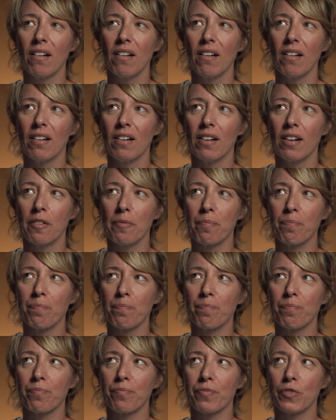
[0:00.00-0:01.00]

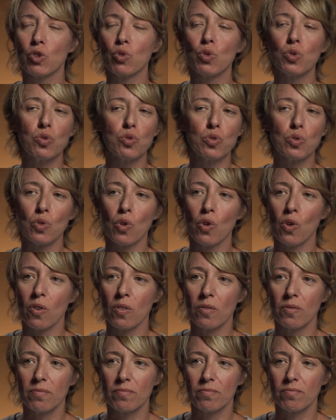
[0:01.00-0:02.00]
um,
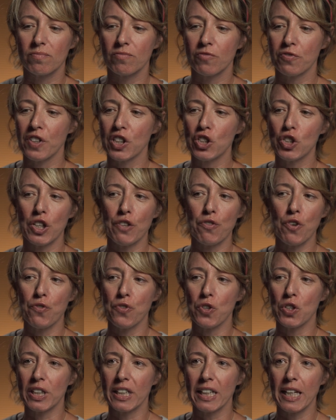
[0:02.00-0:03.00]
tutto um, facevo
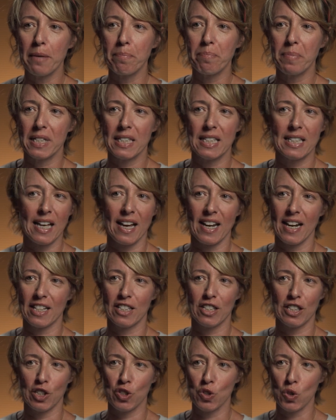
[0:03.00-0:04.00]
forché pensare al
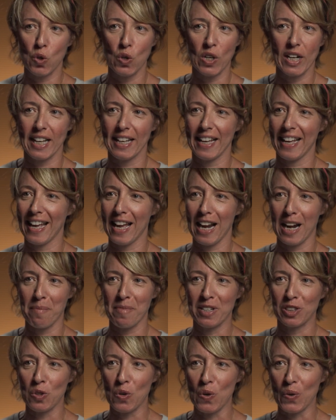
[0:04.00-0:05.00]
Signore e alla
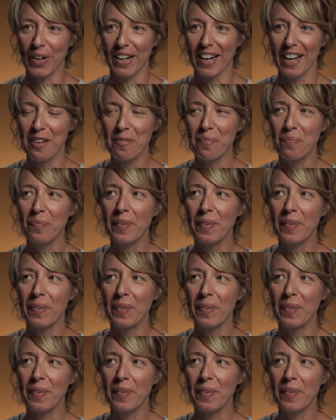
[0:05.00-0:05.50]
Madonna.